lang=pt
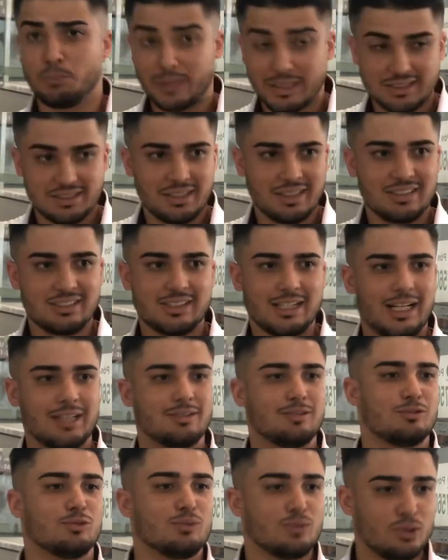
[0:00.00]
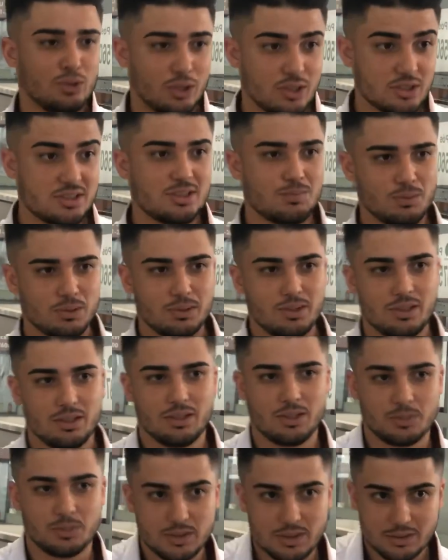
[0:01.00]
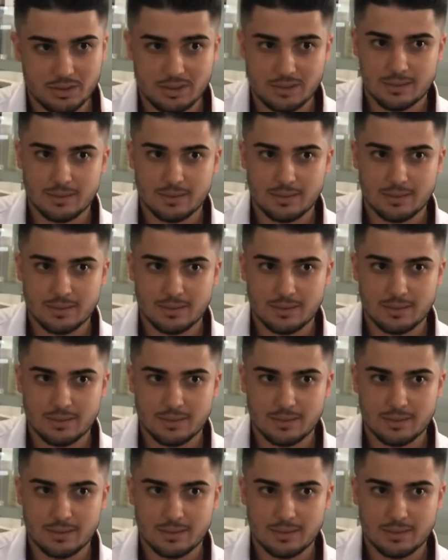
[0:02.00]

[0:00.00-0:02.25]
para ser exato, 12 mil quilômetros.